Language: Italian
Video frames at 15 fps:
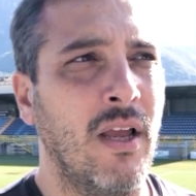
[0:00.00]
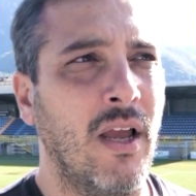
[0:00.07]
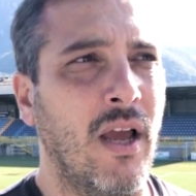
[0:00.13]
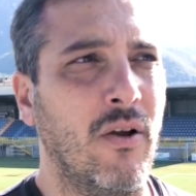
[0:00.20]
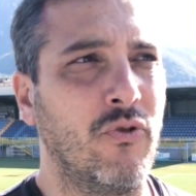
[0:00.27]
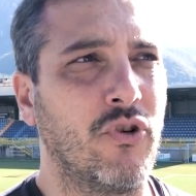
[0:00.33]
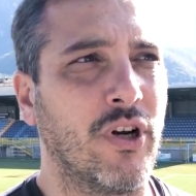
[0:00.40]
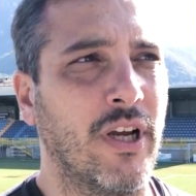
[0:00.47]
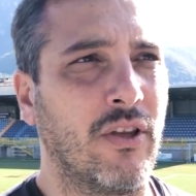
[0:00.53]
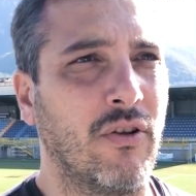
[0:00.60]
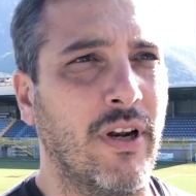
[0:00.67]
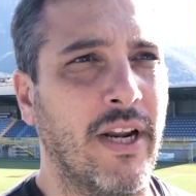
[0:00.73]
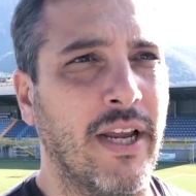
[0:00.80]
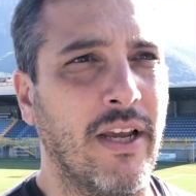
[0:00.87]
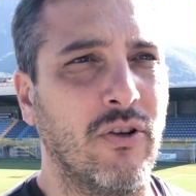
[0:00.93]
È un
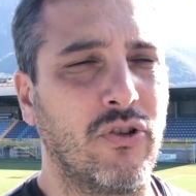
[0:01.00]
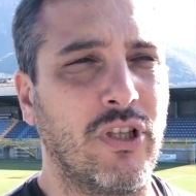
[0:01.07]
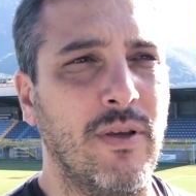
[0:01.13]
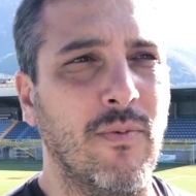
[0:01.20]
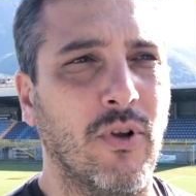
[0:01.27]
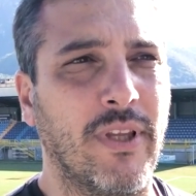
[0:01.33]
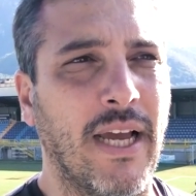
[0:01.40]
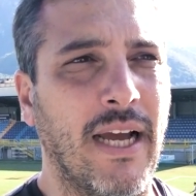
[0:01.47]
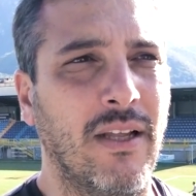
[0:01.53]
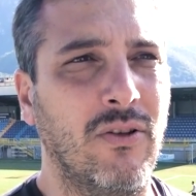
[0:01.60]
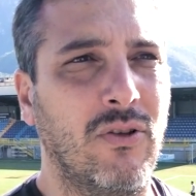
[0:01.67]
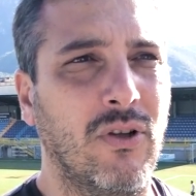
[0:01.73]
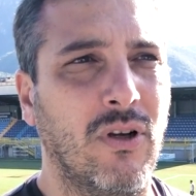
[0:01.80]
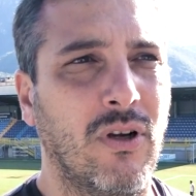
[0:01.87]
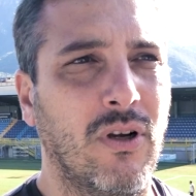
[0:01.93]
giocatore che io stimo
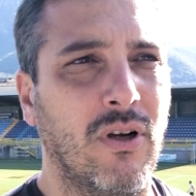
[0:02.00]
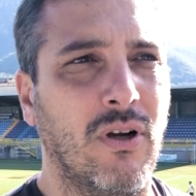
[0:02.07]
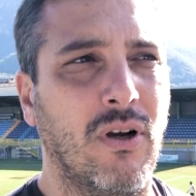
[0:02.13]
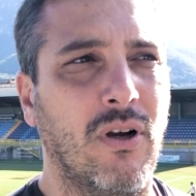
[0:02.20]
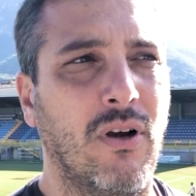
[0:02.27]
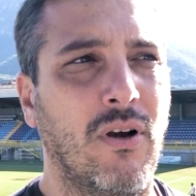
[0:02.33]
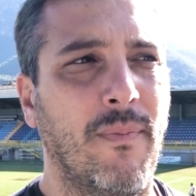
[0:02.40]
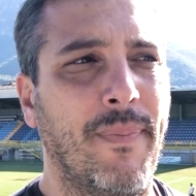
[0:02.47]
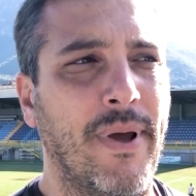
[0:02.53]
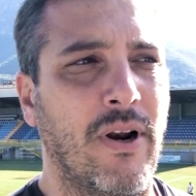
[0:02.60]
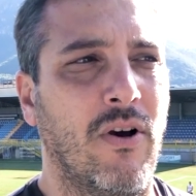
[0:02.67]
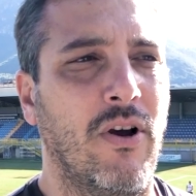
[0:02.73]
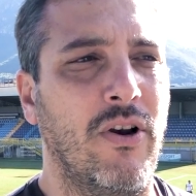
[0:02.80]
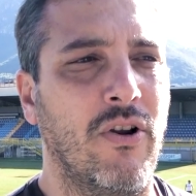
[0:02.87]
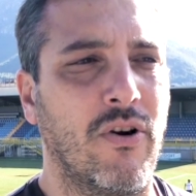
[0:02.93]
tanto,
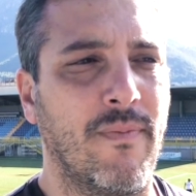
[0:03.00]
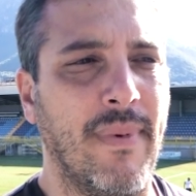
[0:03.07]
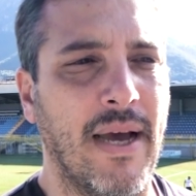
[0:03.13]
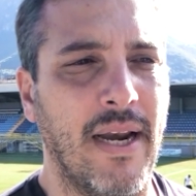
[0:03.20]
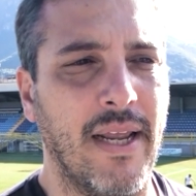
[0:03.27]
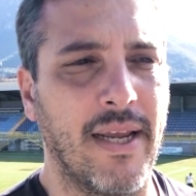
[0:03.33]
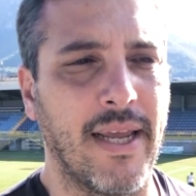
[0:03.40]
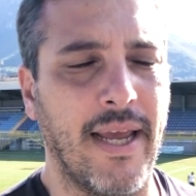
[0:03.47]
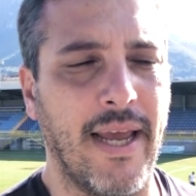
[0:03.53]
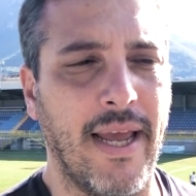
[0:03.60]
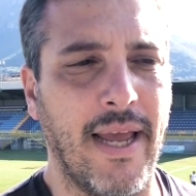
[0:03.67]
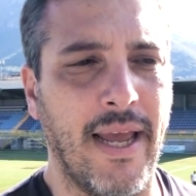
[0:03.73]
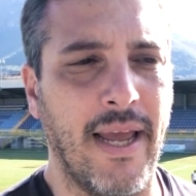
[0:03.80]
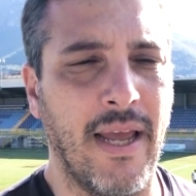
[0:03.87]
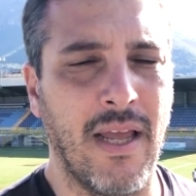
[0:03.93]
però è normale
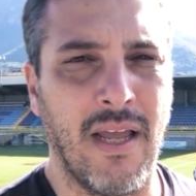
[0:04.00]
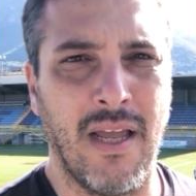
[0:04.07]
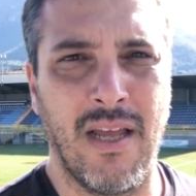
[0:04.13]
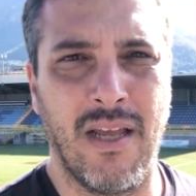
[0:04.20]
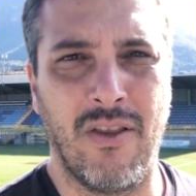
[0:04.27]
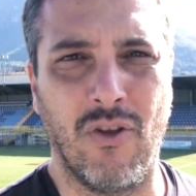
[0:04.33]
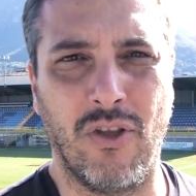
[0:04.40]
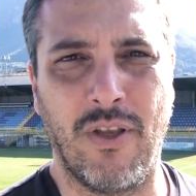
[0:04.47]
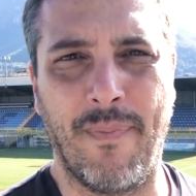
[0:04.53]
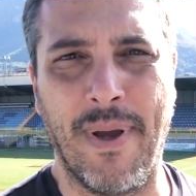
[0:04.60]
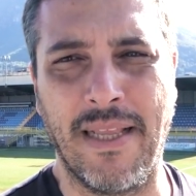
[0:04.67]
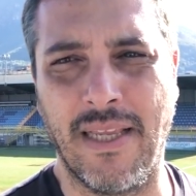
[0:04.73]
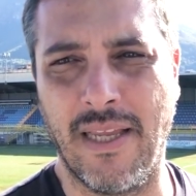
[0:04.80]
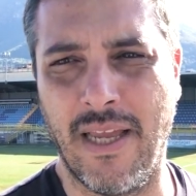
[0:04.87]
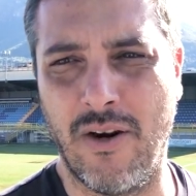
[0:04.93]
che non
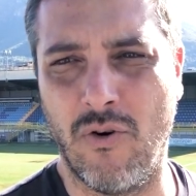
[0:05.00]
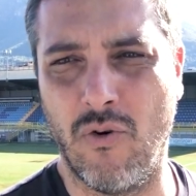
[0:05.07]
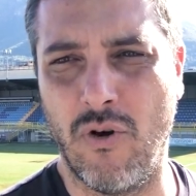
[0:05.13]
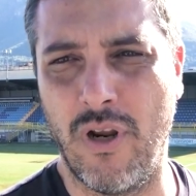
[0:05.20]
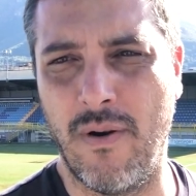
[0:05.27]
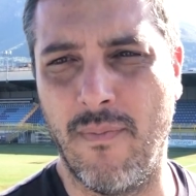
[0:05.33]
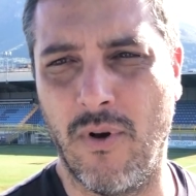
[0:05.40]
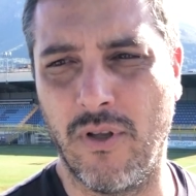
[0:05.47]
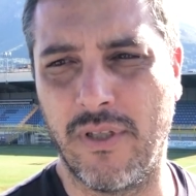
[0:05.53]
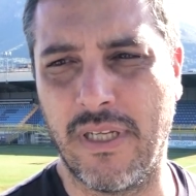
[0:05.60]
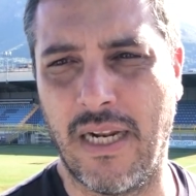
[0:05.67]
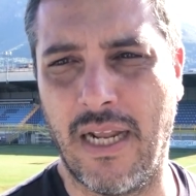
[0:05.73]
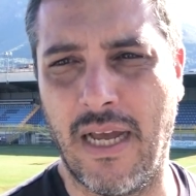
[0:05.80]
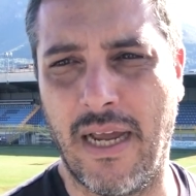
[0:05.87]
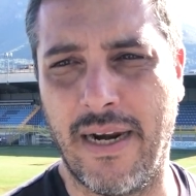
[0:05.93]
dipende da noi, il Monza
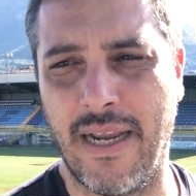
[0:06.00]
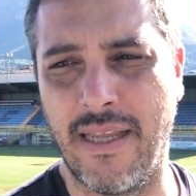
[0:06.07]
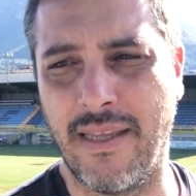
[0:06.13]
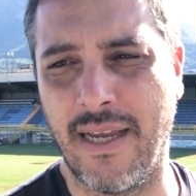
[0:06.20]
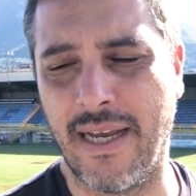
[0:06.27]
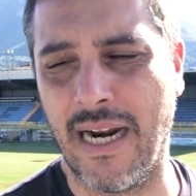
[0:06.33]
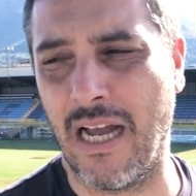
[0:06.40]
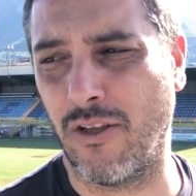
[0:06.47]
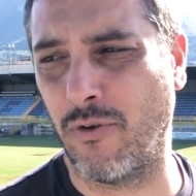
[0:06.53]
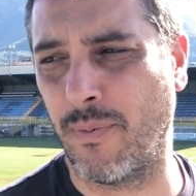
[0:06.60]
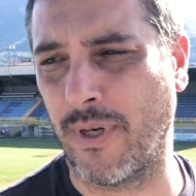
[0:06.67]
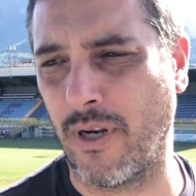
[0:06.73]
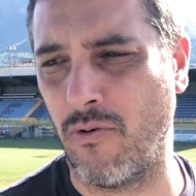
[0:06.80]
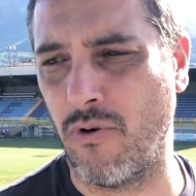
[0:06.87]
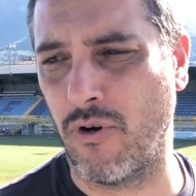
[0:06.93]
l'ha reintegrato
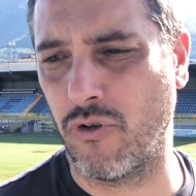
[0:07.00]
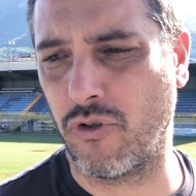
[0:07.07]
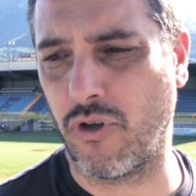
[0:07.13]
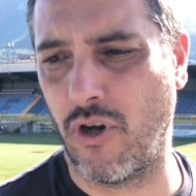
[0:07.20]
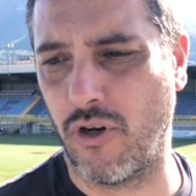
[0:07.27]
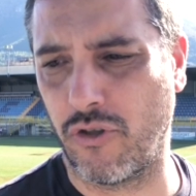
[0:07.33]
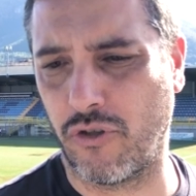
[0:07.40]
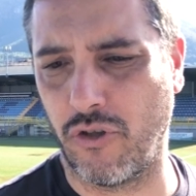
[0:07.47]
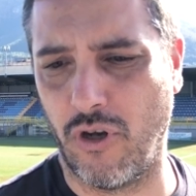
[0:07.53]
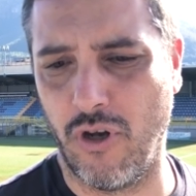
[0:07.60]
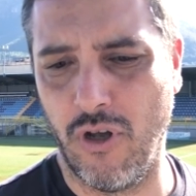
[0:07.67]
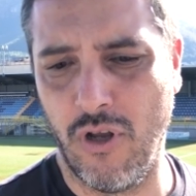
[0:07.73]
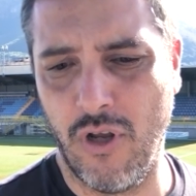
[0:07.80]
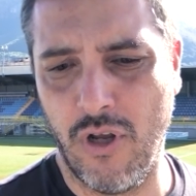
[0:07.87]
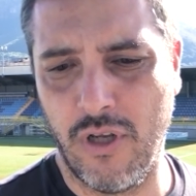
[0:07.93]
perché l'anno scorso
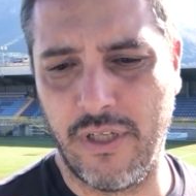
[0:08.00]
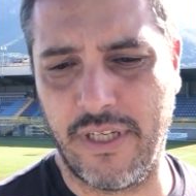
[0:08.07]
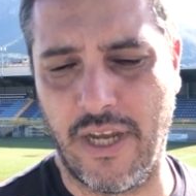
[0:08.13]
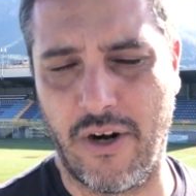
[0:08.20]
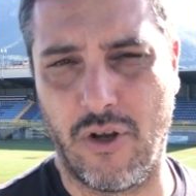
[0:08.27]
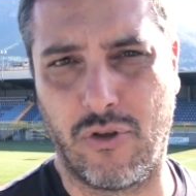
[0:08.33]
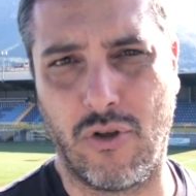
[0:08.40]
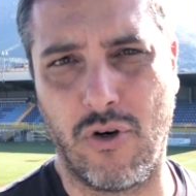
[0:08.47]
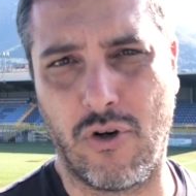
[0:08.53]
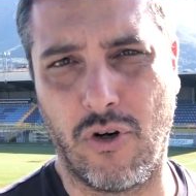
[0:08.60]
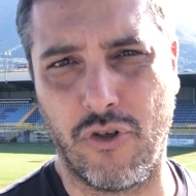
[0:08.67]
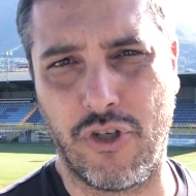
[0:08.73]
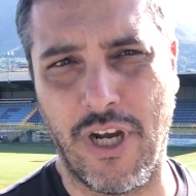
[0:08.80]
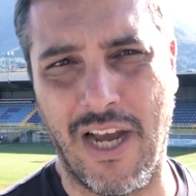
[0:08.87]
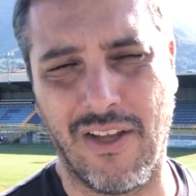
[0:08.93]
si è rotto il
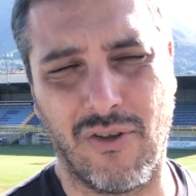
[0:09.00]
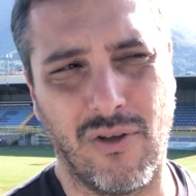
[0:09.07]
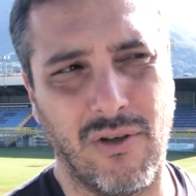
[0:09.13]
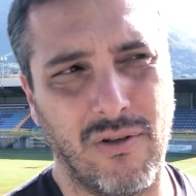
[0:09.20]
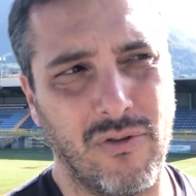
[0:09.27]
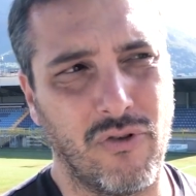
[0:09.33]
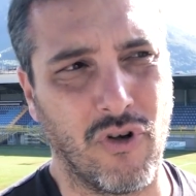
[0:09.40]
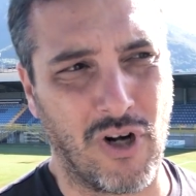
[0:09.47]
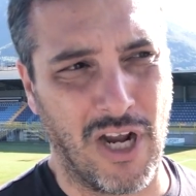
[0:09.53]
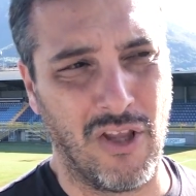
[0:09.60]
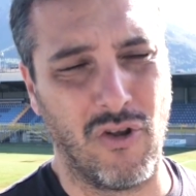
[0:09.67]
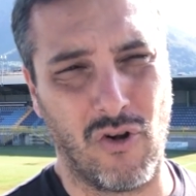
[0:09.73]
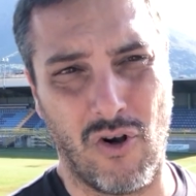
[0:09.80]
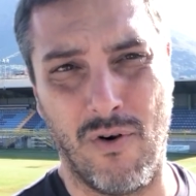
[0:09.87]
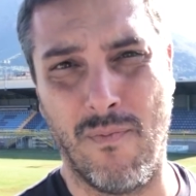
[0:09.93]
crociato
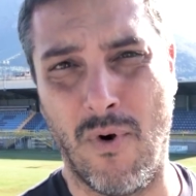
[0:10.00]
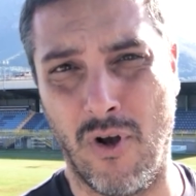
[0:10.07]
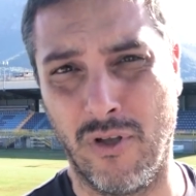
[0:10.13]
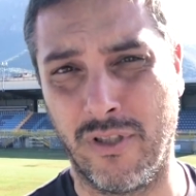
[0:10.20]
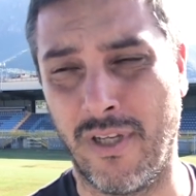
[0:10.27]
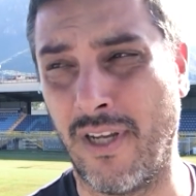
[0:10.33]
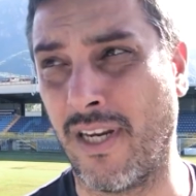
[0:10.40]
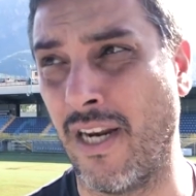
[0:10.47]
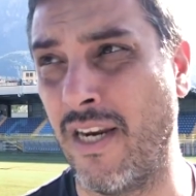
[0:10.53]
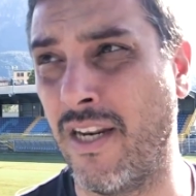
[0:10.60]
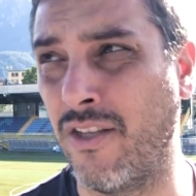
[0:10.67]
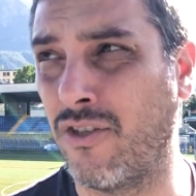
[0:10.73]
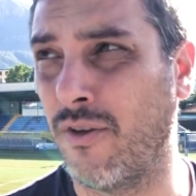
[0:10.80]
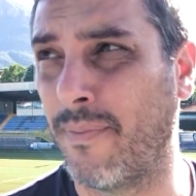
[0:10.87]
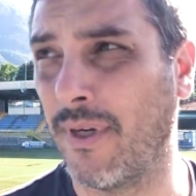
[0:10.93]
giocando col Monza, che
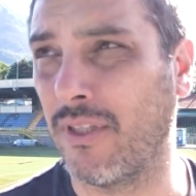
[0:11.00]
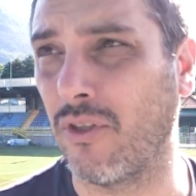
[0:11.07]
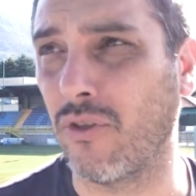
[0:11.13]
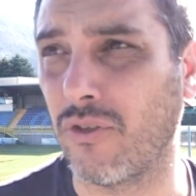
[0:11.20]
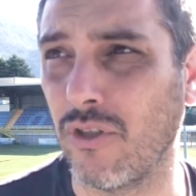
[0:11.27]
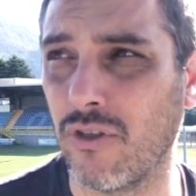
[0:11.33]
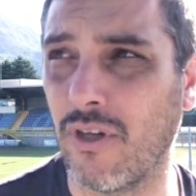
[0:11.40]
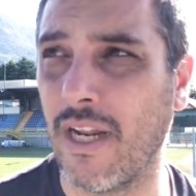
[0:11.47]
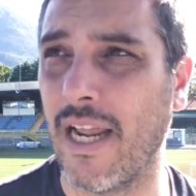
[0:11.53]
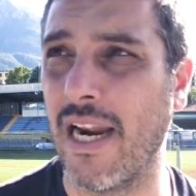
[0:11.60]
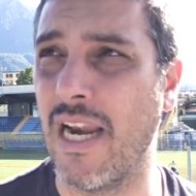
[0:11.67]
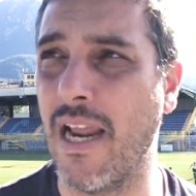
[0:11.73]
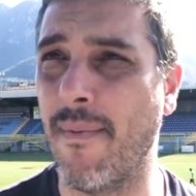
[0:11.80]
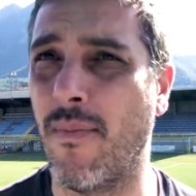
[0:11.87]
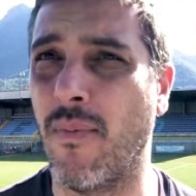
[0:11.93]
all'inizio è partito titolare lì a